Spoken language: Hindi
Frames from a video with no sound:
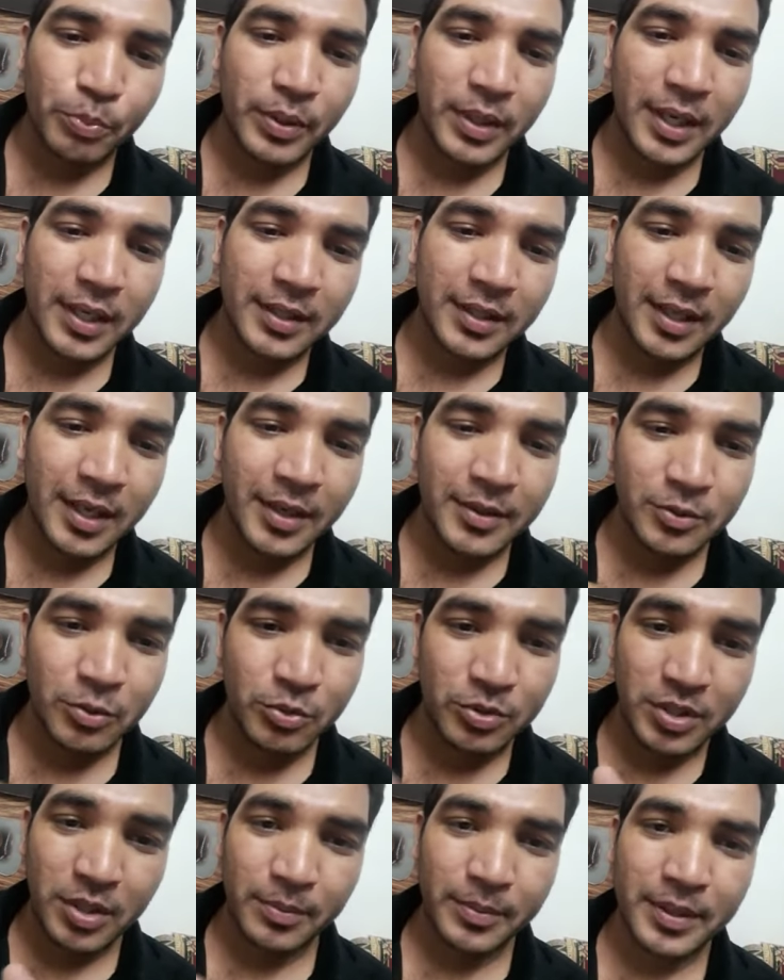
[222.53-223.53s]
पर आता है
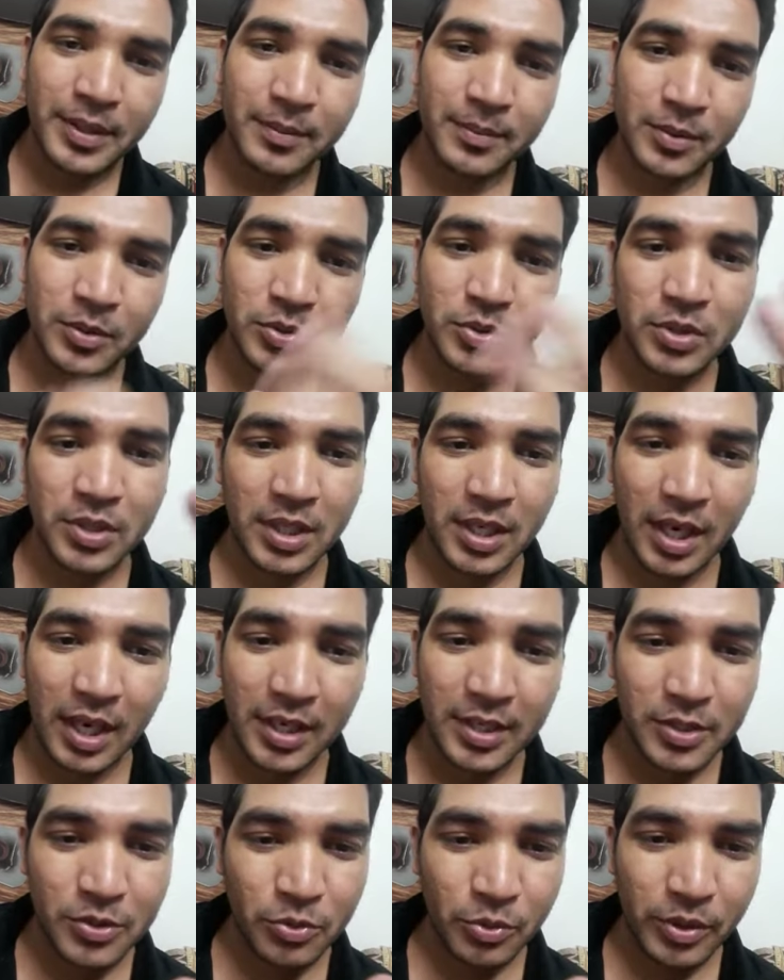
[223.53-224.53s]
सोशल मीडिया पर तो उसकी
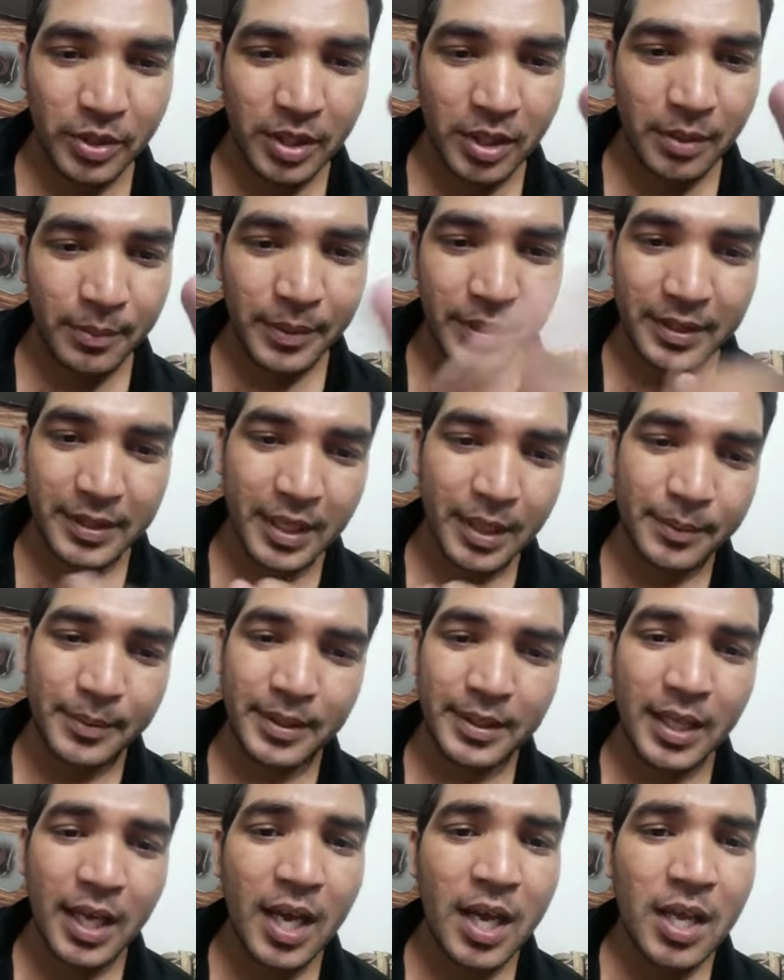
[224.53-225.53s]
कहानी सुनने का बेताब
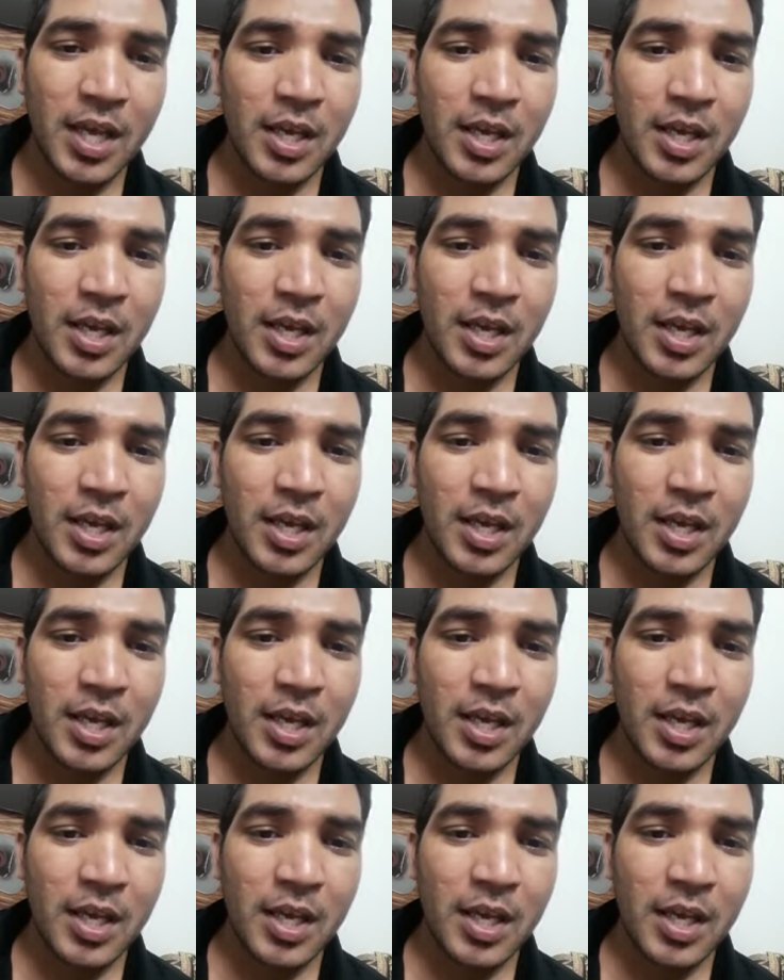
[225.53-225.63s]
रहता